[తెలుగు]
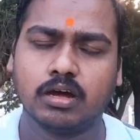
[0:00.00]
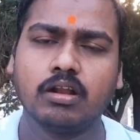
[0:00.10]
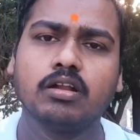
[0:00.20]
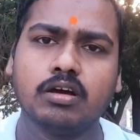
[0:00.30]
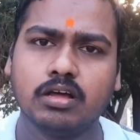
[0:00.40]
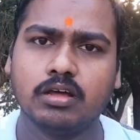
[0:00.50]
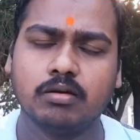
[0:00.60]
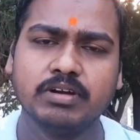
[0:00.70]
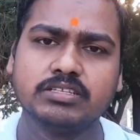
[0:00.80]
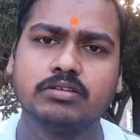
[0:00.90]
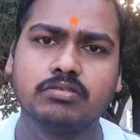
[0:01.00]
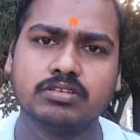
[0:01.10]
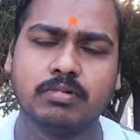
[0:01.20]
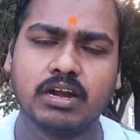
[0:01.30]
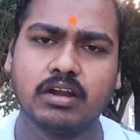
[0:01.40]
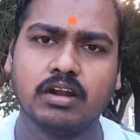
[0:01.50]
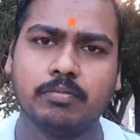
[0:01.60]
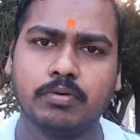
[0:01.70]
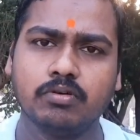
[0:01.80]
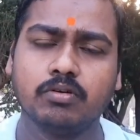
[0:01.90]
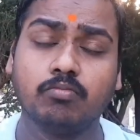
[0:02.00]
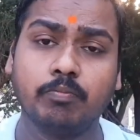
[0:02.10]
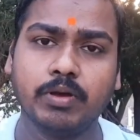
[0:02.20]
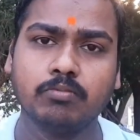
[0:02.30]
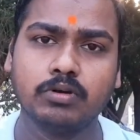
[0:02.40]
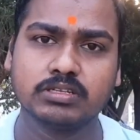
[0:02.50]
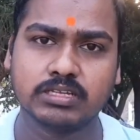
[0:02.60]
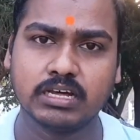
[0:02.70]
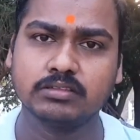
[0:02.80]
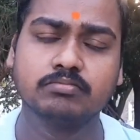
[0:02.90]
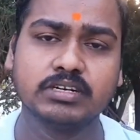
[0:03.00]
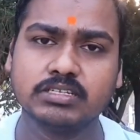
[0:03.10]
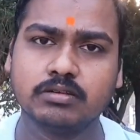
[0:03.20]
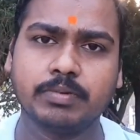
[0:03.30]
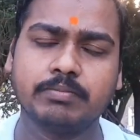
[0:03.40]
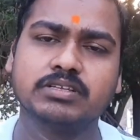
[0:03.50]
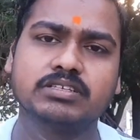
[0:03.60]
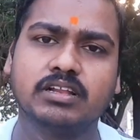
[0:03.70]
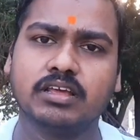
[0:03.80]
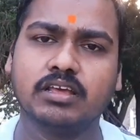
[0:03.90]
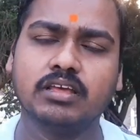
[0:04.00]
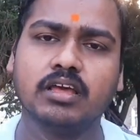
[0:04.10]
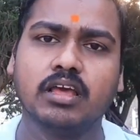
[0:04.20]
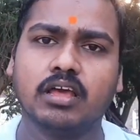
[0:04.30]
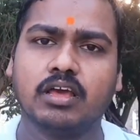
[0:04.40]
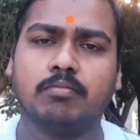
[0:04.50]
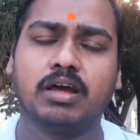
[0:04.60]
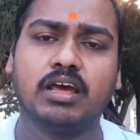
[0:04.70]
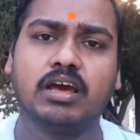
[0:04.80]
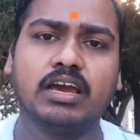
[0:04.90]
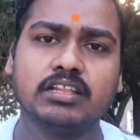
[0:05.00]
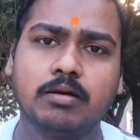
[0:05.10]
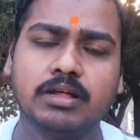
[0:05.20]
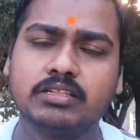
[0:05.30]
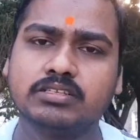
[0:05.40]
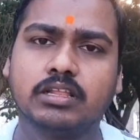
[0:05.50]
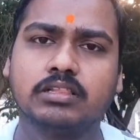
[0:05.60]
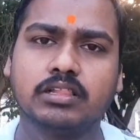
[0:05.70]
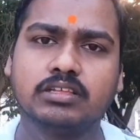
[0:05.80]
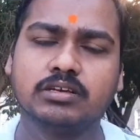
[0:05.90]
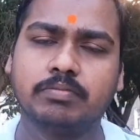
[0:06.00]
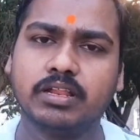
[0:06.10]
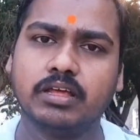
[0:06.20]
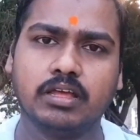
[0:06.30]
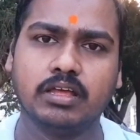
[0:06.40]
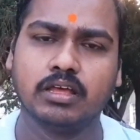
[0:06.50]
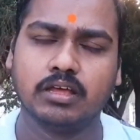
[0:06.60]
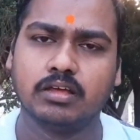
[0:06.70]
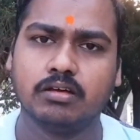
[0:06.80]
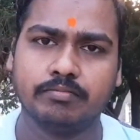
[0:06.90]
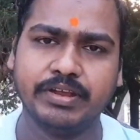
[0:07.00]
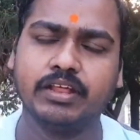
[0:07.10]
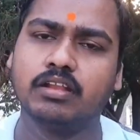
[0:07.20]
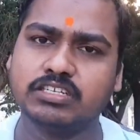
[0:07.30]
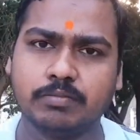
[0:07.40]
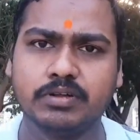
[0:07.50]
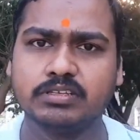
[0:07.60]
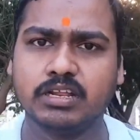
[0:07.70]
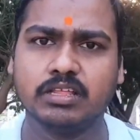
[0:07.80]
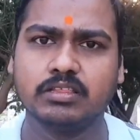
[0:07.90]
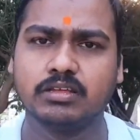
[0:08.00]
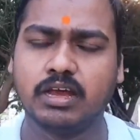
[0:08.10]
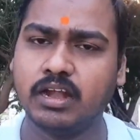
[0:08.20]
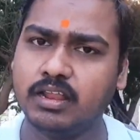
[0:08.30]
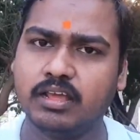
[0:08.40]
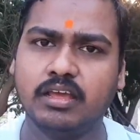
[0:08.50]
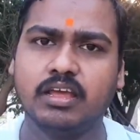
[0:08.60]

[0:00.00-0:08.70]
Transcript: కరోనా మెడిసిన్ గురించి మాట్లాడినప్పుడు ముప్పై మూడు శాతం మెడిసిన్ ప్రపంచానికి మన హైదరాబాద్ నుంచి వెళ్తుందని చెప్పని మీడియాలో చెప్పడం జరిగింది అంటే